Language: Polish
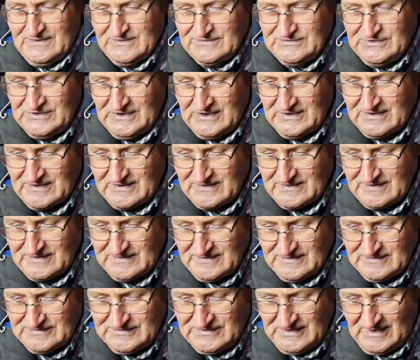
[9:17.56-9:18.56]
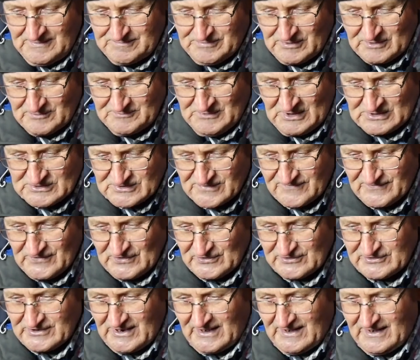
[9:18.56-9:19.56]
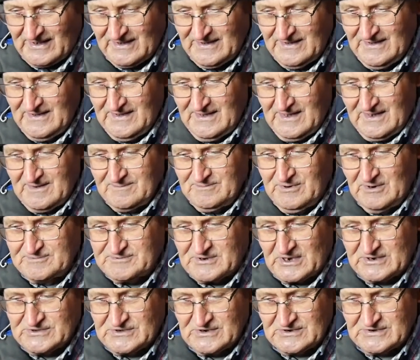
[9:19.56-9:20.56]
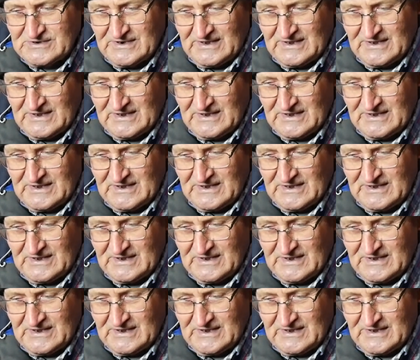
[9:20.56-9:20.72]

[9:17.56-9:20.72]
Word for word: nie, niepomierzwiona, bo przecież